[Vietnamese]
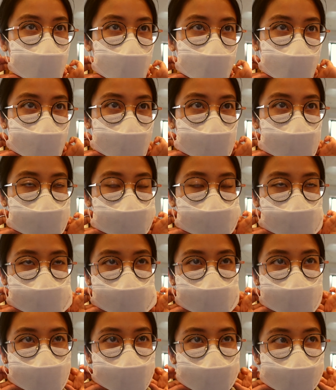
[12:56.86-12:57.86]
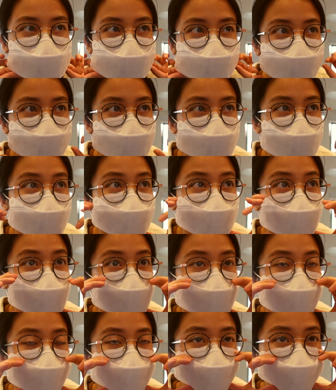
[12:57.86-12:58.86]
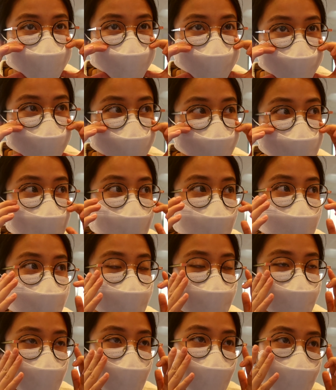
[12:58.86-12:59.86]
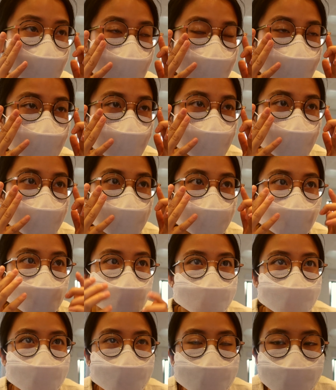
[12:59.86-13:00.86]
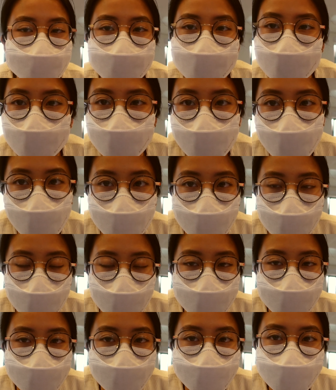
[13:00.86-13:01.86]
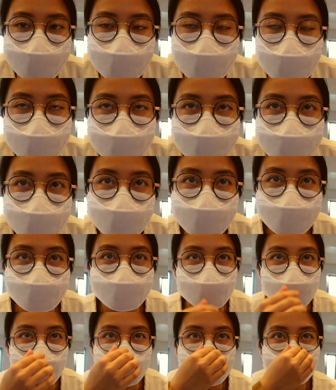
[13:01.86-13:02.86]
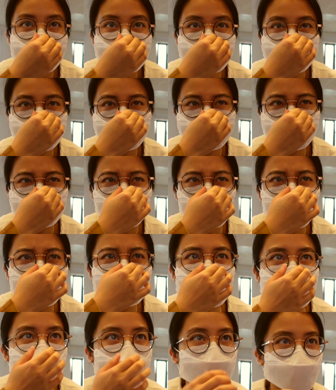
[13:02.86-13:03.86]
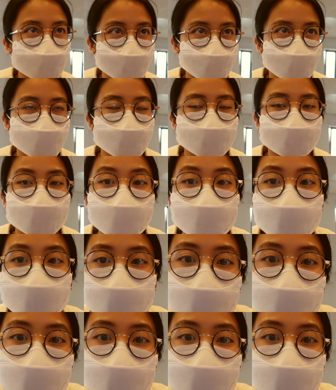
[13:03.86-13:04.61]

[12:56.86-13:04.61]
xong rồi mình xuống dưới cà phê mình ăn sáng, xong rồi mình thấy ngồi ngoài nó hơi lạnh, nó hơi gió. Thực ra nó không có lạnh, mình thấy mùa